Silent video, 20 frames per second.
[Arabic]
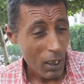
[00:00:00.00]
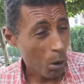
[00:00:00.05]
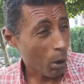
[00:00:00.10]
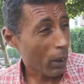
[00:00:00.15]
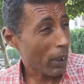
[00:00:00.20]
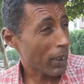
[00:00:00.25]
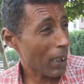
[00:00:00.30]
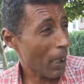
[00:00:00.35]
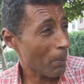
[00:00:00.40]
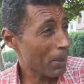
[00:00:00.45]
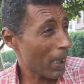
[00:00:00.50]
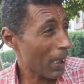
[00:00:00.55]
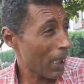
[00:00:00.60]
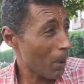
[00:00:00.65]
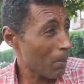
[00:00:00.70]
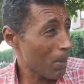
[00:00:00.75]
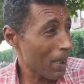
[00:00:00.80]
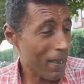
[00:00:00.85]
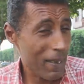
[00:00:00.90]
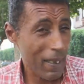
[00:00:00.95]
وكي تبدا
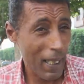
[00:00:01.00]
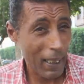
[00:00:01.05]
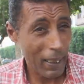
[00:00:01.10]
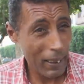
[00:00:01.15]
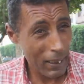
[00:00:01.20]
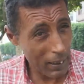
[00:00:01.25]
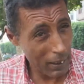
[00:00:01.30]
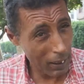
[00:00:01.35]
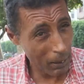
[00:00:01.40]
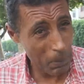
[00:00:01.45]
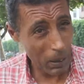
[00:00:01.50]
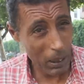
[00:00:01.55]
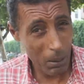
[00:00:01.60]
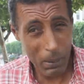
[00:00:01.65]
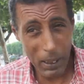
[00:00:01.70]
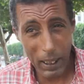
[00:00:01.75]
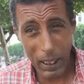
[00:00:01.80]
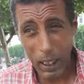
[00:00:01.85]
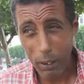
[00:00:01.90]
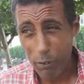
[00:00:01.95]
لاباس عليك
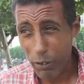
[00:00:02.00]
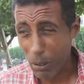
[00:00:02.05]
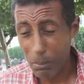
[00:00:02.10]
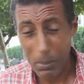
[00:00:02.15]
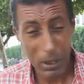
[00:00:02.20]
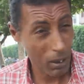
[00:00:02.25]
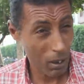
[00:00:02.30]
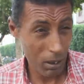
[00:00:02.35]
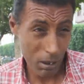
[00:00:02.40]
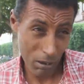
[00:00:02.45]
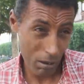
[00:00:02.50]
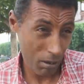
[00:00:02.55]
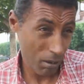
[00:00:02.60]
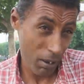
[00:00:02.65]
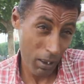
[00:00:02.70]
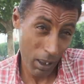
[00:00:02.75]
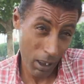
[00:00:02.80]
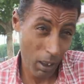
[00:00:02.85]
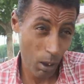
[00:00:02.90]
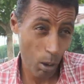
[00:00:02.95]
بالطبيعه
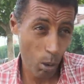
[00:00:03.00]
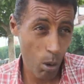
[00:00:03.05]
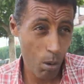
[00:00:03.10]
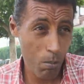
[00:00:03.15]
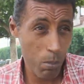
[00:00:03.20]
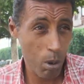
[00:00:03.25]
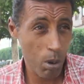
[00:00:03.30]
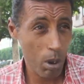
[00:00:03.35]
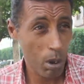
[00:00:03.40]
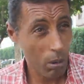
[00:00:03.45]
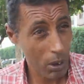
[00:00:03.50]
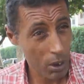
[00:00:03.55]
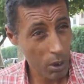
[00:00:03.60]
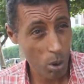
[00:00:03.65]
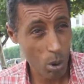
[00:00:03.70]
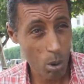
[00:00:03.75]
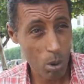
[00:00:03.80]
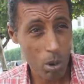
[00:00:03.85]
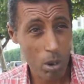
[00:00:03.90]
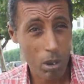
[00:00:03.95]
فهمني ذاك القبول
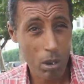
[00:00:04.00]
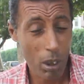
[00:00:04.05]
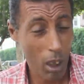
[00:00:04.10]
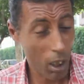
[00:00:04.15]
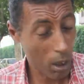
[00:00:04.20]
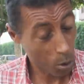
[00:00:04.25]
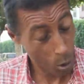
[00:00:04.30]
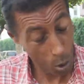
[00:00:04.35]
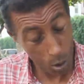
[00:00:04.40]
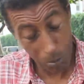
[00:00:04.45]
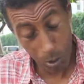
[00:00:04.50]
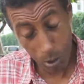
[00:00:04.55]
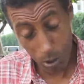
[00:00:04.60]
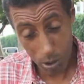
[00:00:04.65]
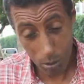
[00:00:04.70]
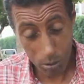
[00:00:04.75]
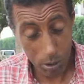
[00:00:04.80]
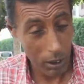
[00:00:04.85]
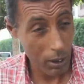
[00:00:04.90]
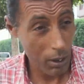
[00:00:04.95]
والشروط آه،
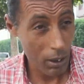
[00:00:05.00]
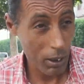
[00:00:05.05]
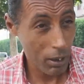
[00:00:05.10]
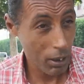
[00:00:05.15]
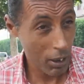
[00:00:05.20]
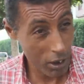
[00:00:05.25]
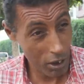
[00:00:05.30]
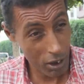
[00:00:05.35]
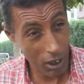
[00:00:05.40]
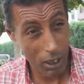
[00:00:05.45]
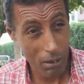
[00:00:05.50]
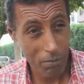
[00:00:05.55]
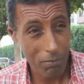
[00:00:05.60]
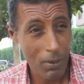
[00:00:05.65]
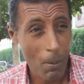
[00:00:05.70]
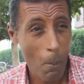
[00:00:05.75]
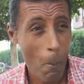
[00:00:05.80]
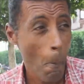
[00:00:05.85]
القبول والايجاب